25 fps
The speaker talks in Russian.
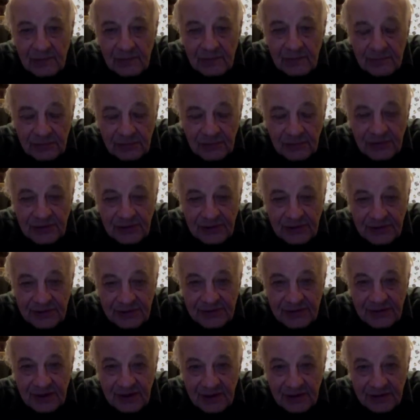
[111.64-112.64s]
Лучше не
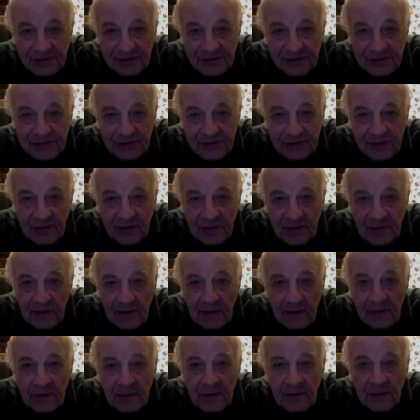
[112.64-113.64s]
скажешь.
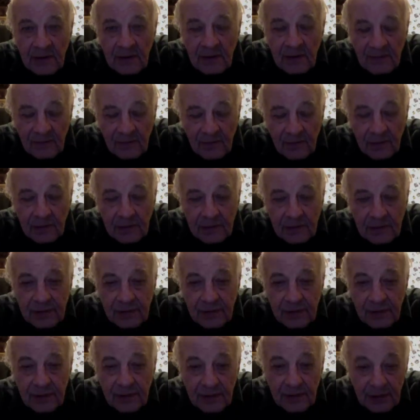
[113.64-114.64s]
Вот,
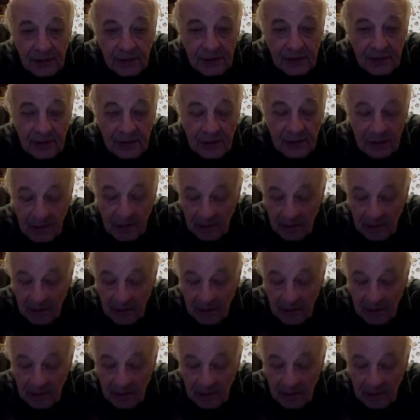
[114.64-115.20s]
и